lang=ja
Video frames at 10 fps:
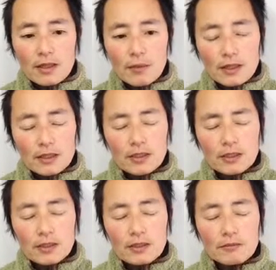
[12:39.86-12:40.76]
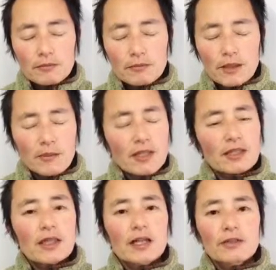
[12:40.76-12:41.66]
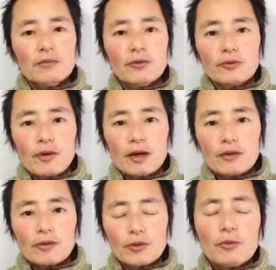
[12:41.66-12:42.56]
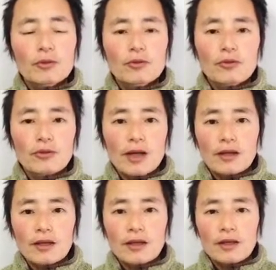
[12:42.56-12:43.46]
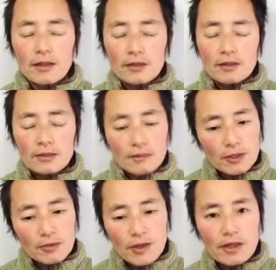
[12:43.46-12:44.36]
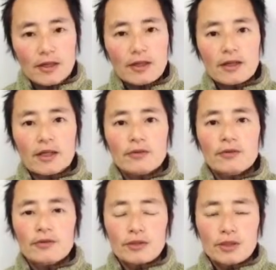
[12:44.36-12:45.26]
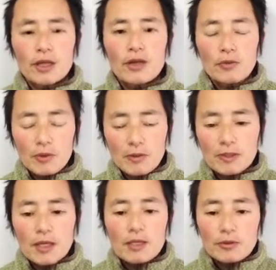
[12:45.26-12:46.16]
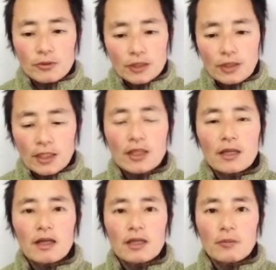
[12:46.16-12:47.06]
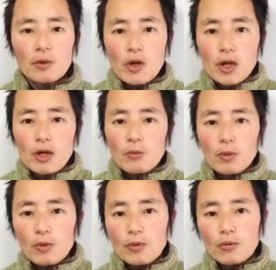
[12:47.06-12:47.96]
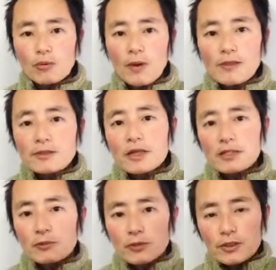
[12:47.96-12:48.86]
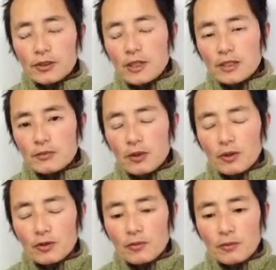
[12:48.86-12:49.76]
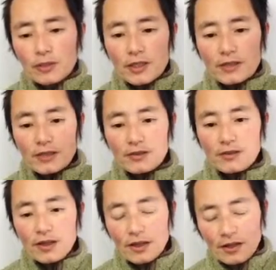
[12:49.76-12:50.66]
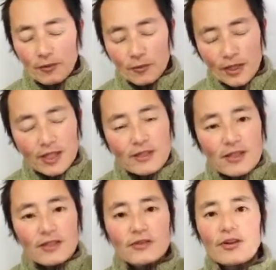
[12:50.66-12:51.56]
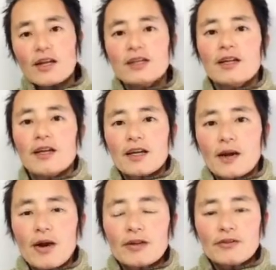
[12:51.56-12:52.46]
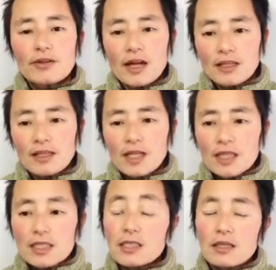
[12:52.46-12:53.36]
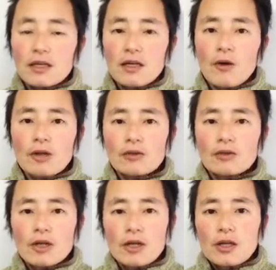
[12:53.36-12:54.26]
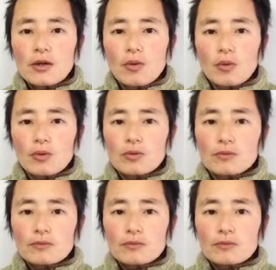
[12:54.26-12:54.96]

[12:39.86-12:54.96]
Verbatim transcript: ぱりダメだったなと思うのは子供との関係かな、妻との関係かなというふうに思います。そういうふうに人間関係ももうワンステージもツーステージももしかしたらもうななステージぐらい変わるぐらい人生が変わるこう